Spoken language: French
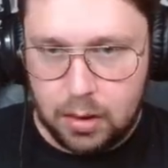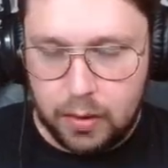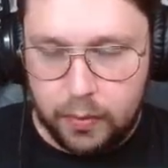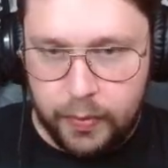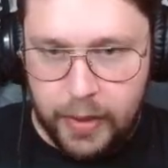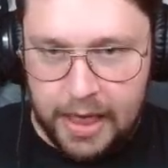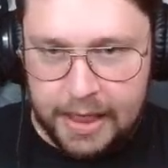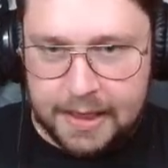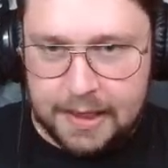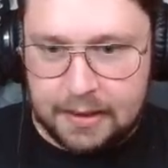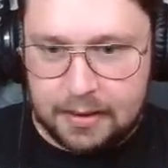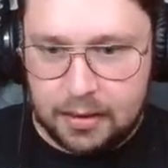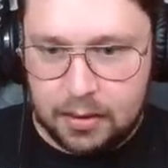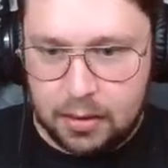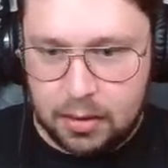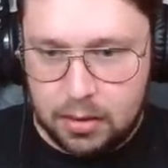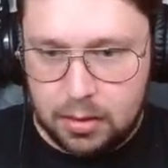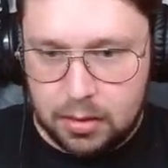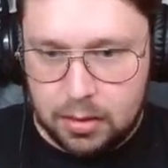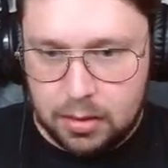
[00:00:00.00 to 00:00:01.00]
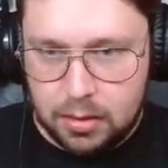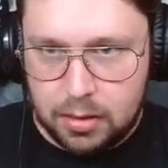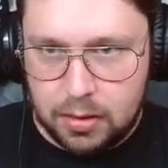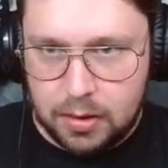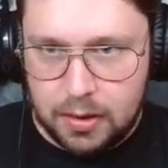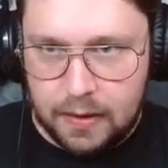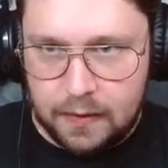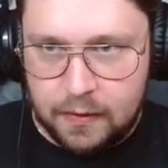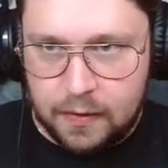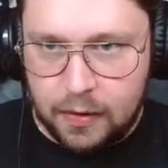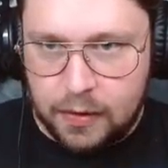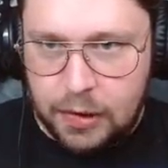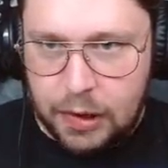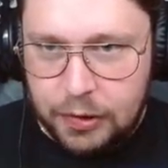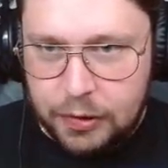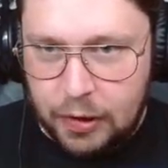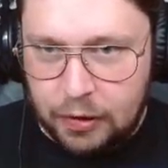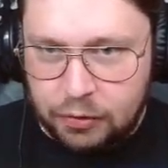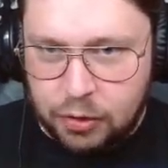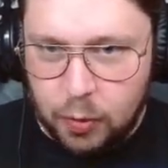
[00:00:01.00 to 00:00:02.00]
Mec, est-ce que
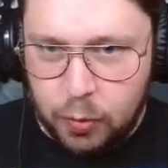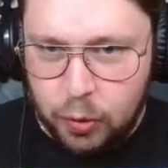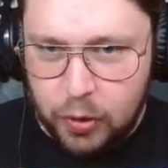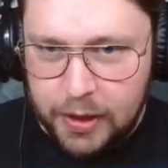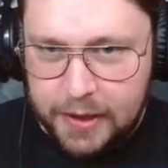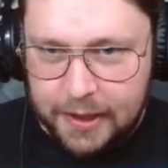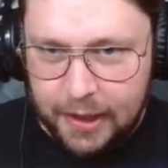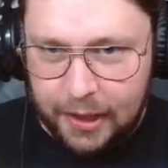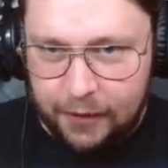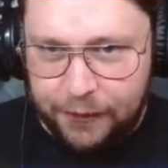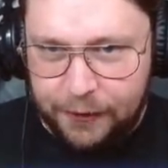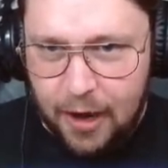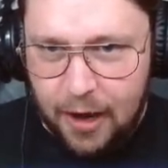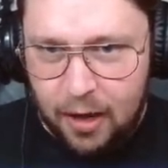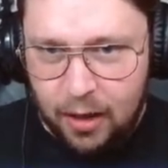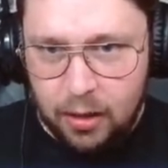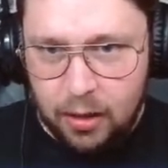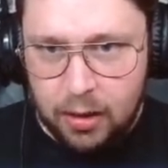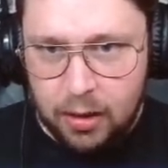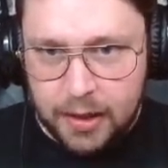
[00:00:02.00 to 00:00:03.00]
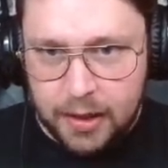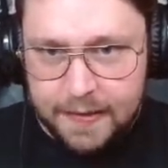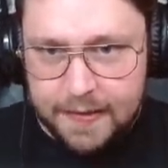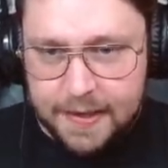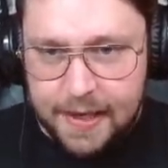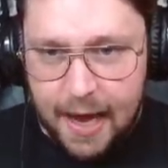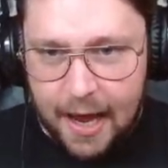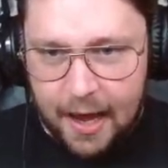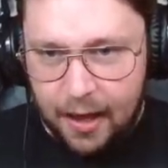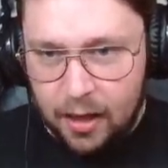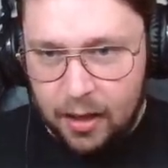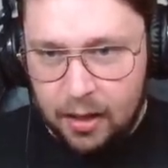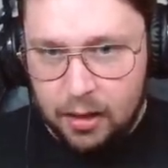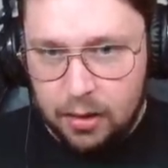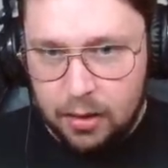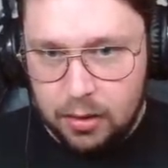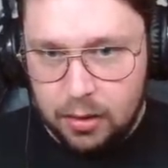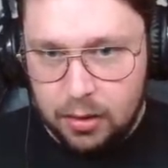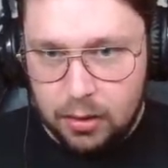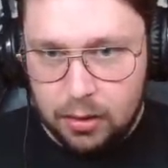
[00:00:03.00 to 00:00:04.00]
t'entends ce bruit terrifiant Oh, cours,
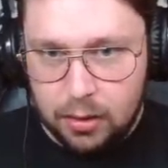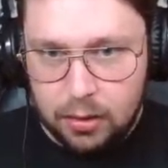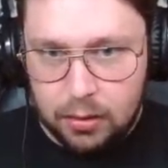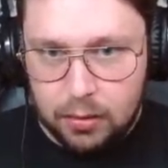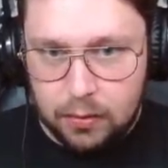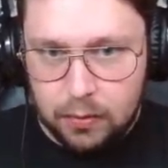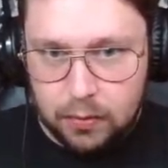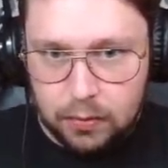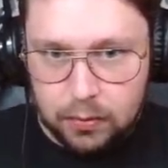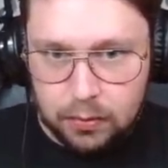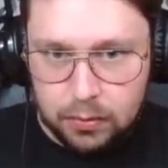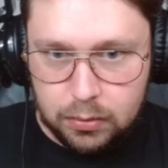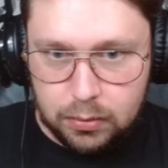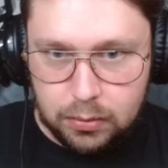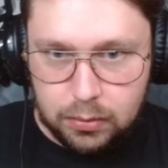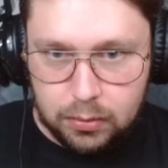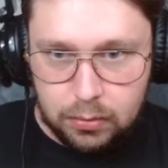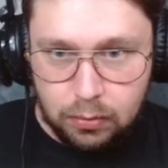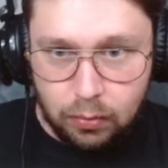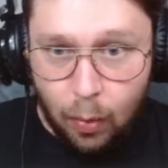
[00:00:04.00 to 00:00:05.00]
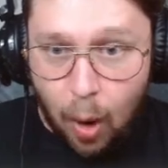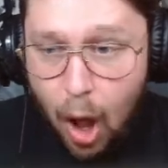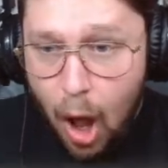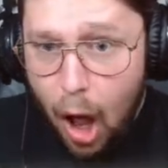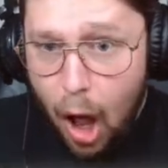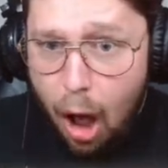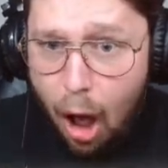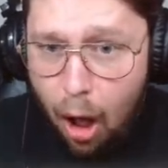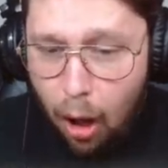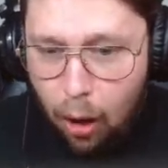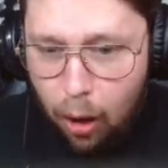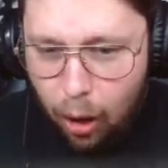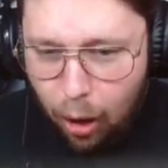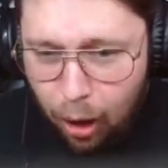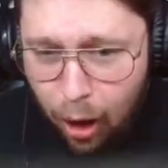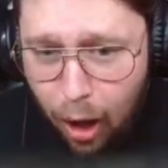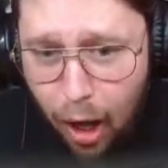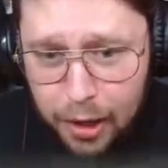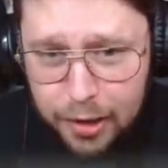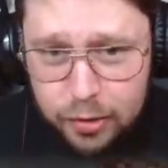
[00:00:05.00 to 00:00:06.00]
cours SCP-96 Oh, oh,
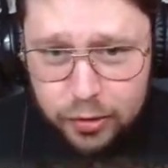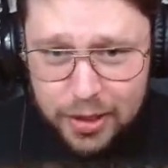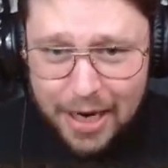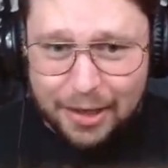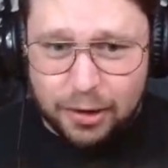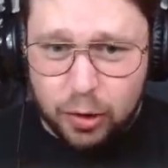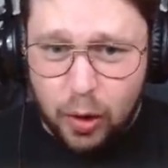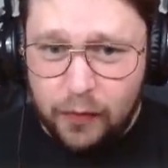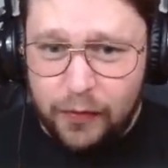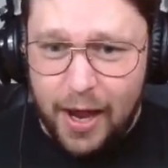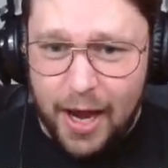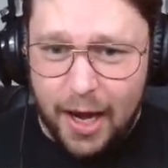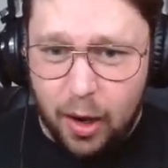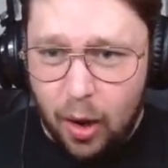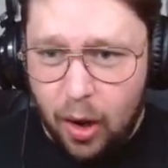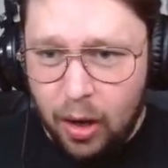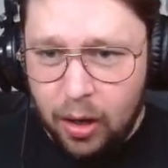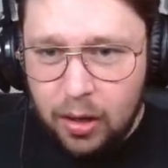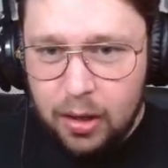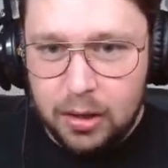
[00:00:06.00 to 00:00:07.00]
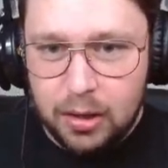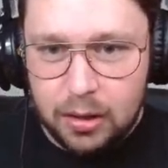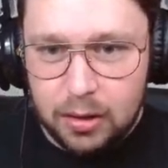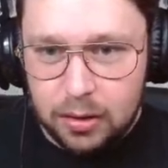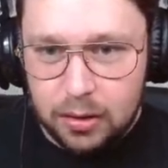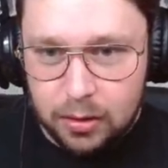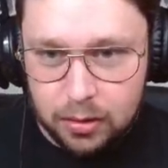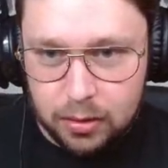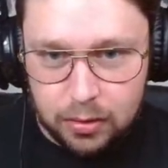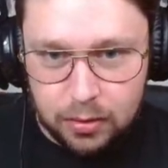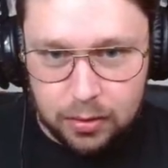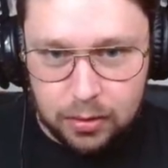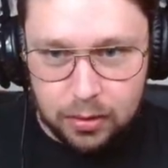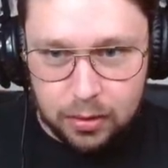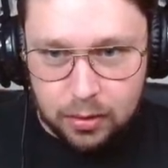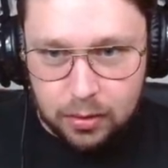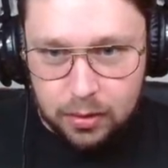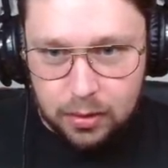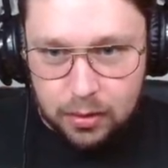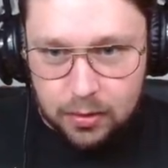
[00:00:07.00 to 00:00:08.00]
oh Il nous a couru gros
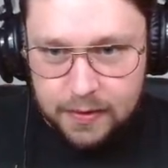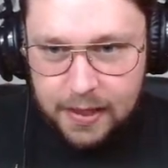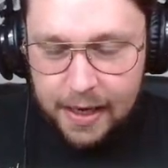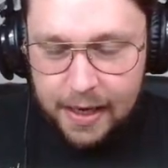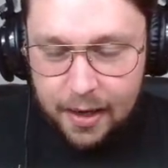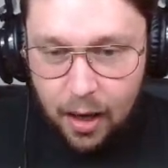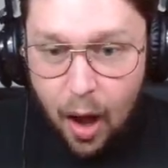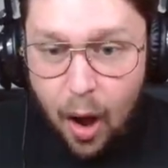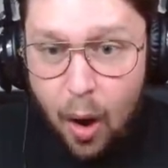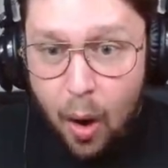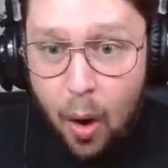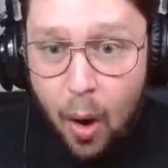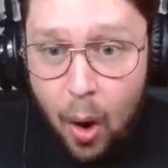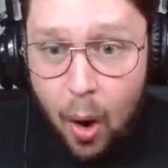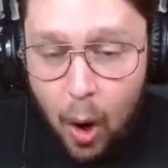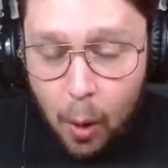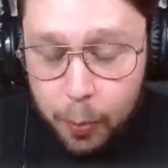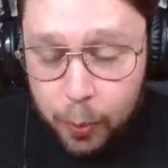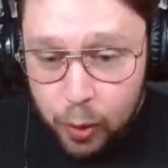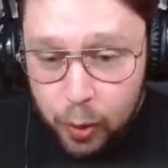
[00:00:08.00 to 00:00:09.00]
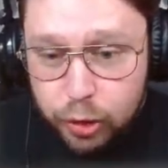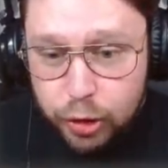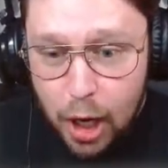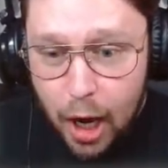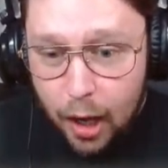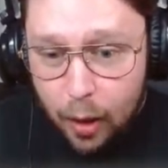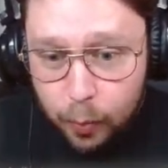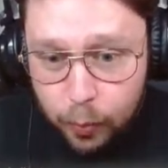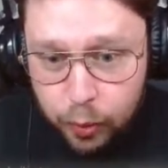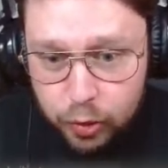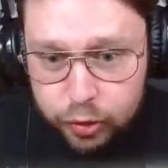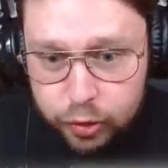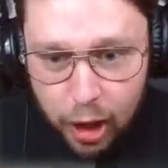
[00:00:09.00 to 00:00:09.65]
C'est... Oh Oh Booker Booker